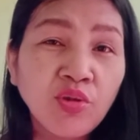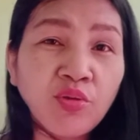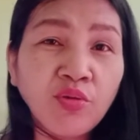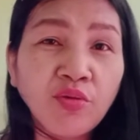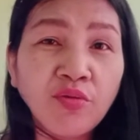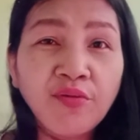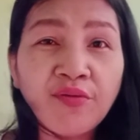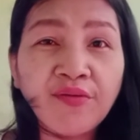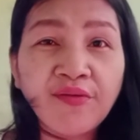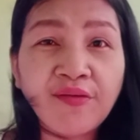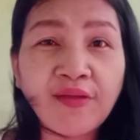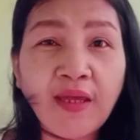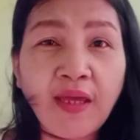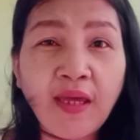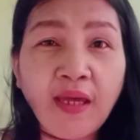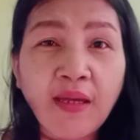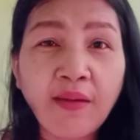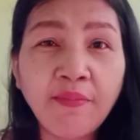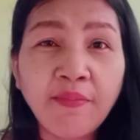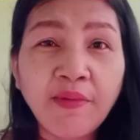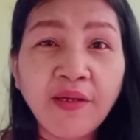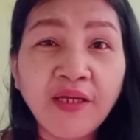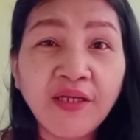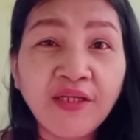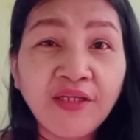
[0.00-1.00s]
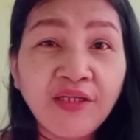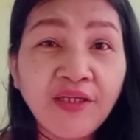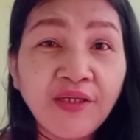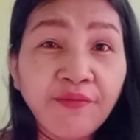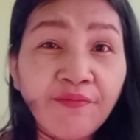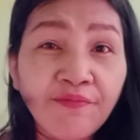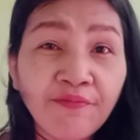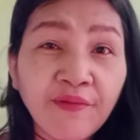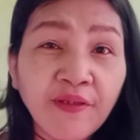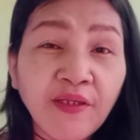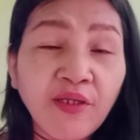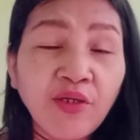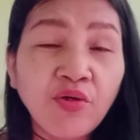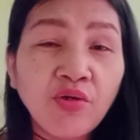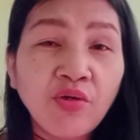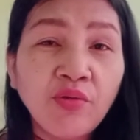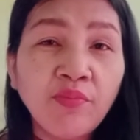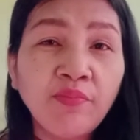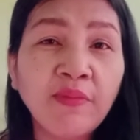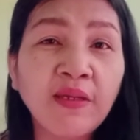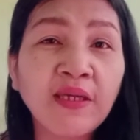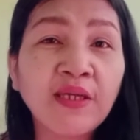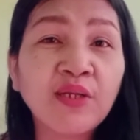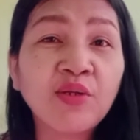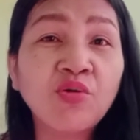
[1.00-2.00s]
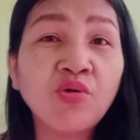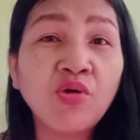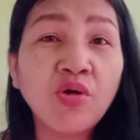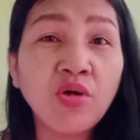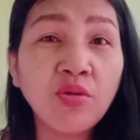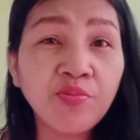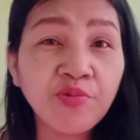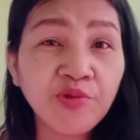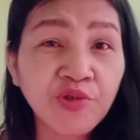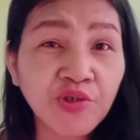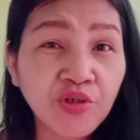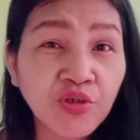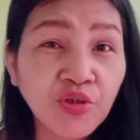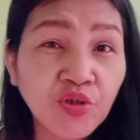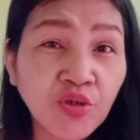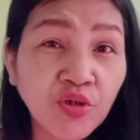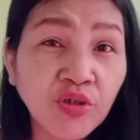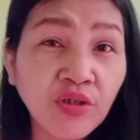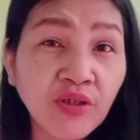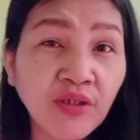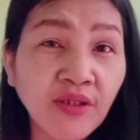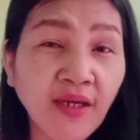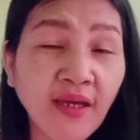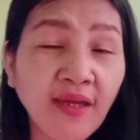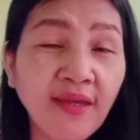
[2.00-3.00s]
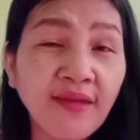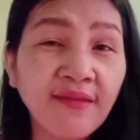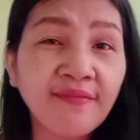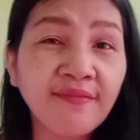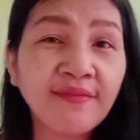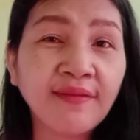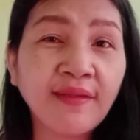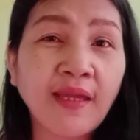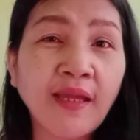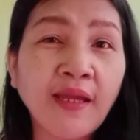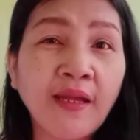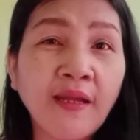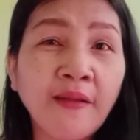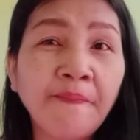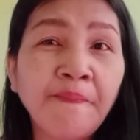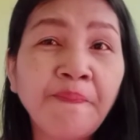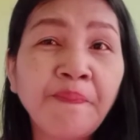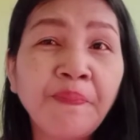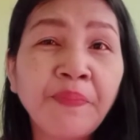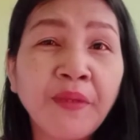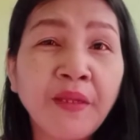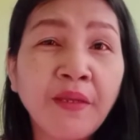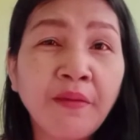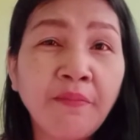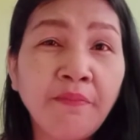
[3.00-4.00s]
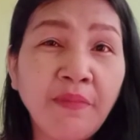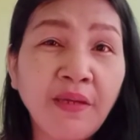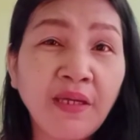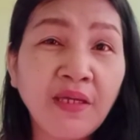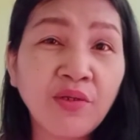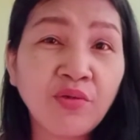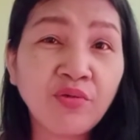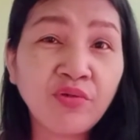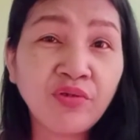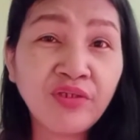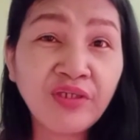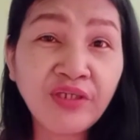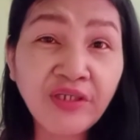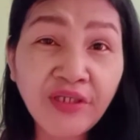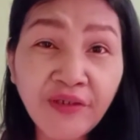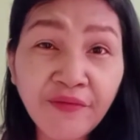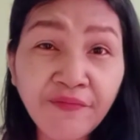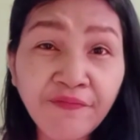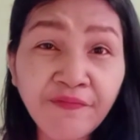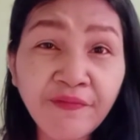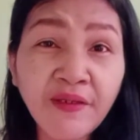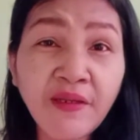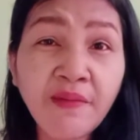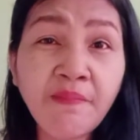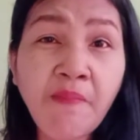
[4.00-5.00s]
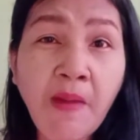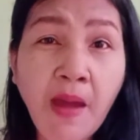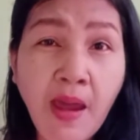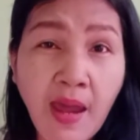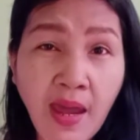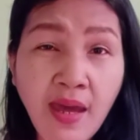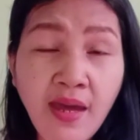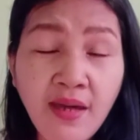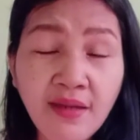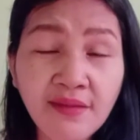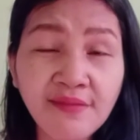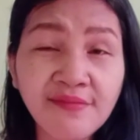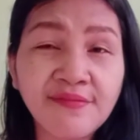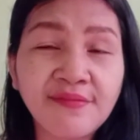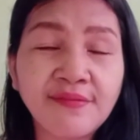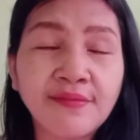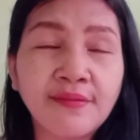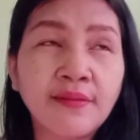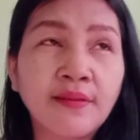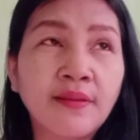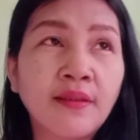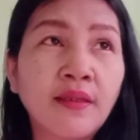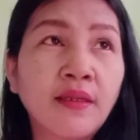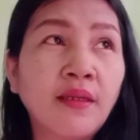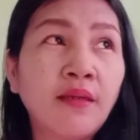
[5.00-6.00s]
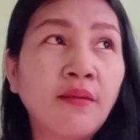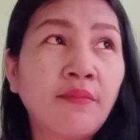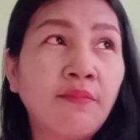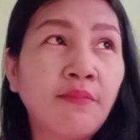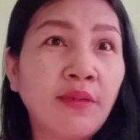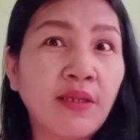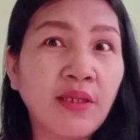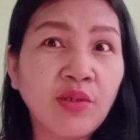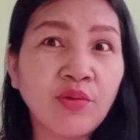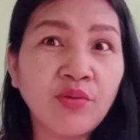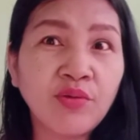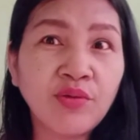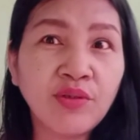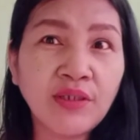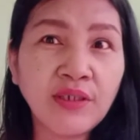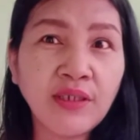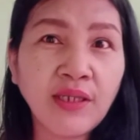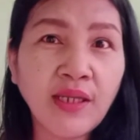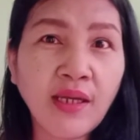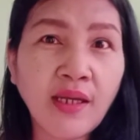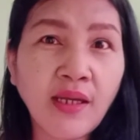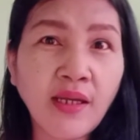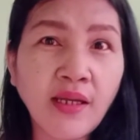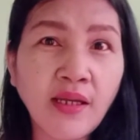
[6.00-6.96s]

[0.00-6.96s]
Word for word: Doon sa mga gift na yon merong option doon guys na merong gift na box. Meron din na,